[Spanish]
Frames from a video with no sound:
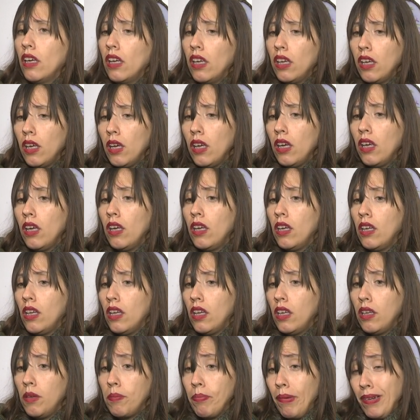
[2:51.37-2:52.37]

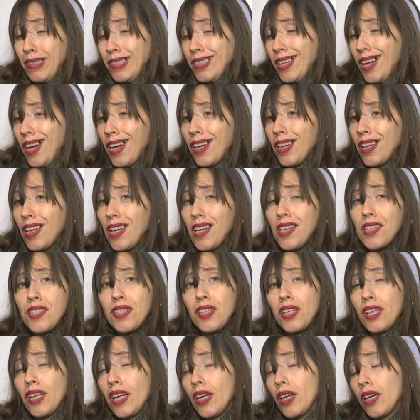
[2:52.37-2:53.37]
y,
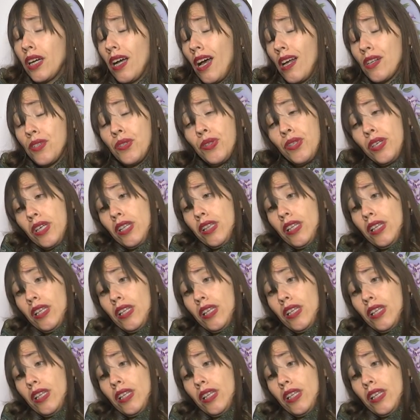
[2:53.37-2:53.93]
pasajes en el caso de